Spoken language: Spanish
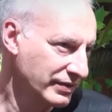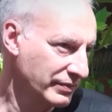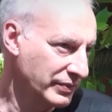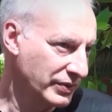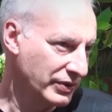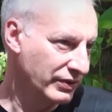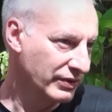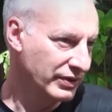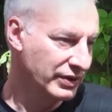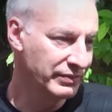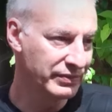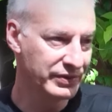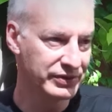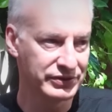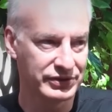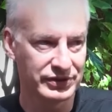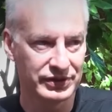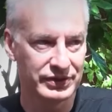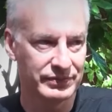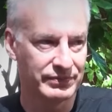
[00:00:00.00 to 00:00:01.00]

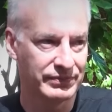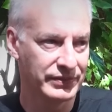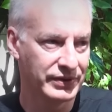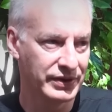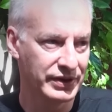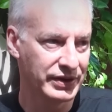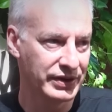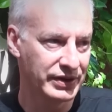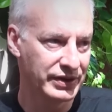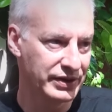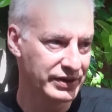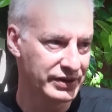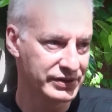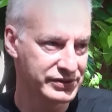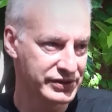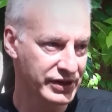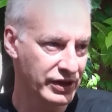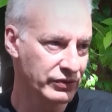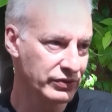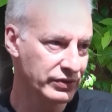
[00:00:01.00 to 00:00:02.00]
Probablemente eh,
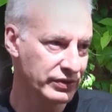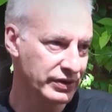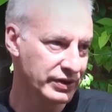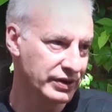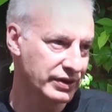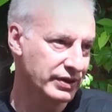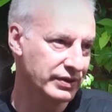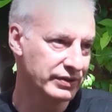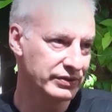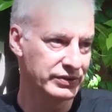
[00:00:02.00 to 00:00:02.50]
sean eh,